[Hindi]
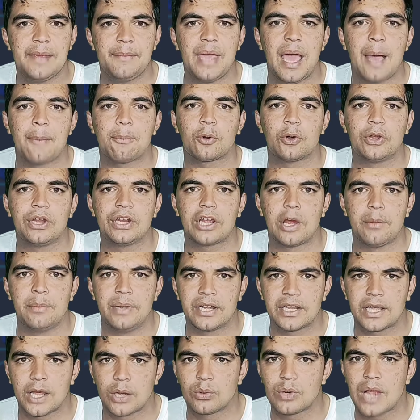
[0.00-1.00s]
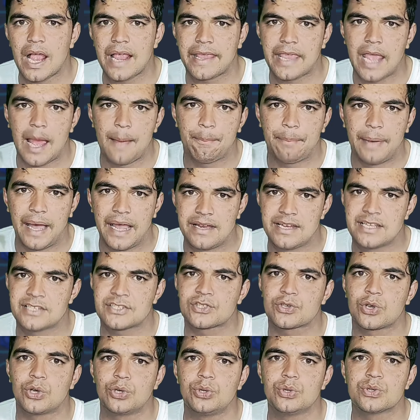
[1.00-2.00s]
लिए मैं आपको रिकमेंड करूंगा कि आप
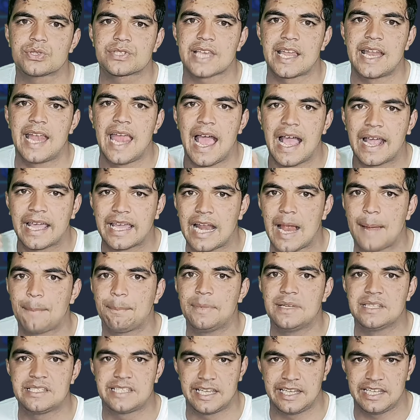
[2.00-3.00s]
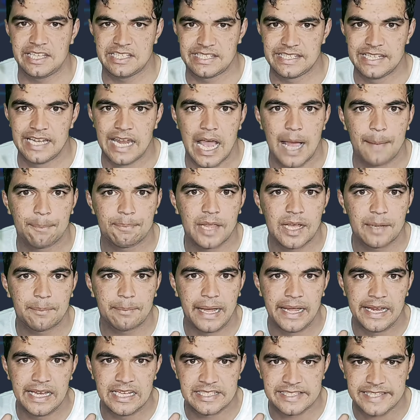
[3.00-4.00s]
बाइनेंस को यूज करें अगर आप में से किसी ने अब तक
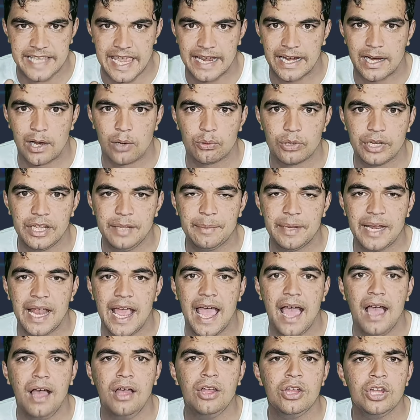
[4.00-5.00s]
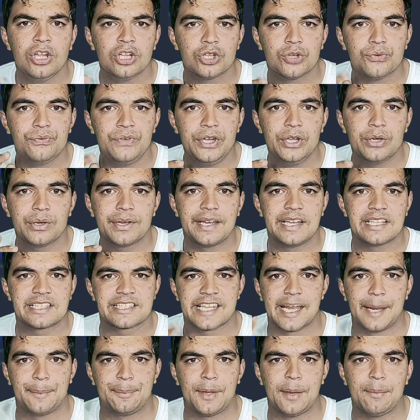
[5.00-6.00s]
बाइनेंस का अकाउंट नहीं बनाया तो वीडियो के
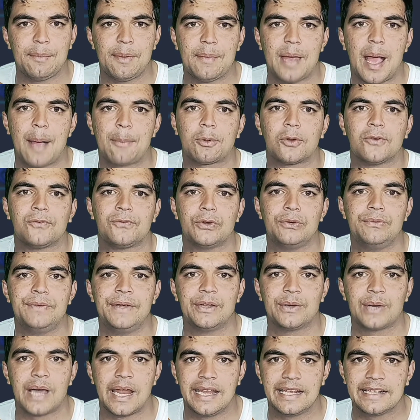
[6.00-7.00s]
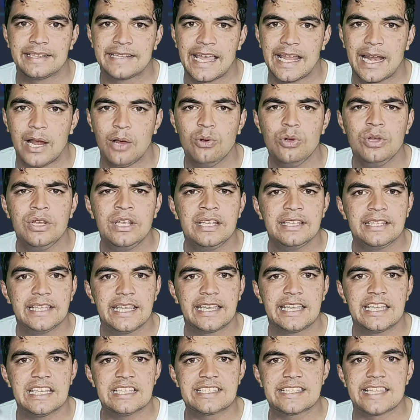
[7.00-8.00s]
डिस्क्रिप्शन में मैं आपको फुल वीडियो का लिंक दे रहा हूं
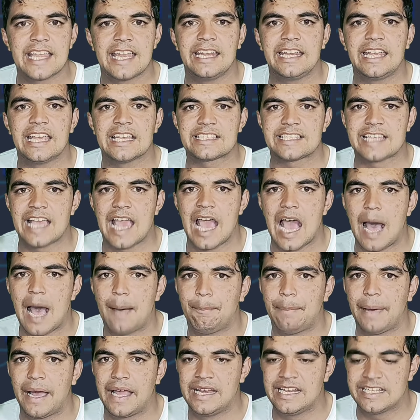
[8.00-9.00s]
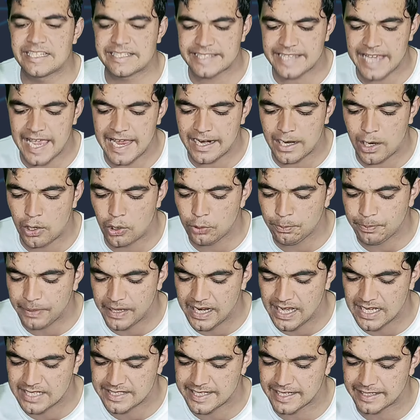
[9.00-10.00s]
कि किस तरीके से आप बाइनेंस का अकाउंट
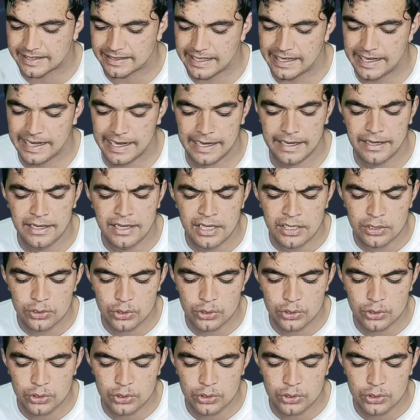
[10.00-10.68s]
बना सकते हैं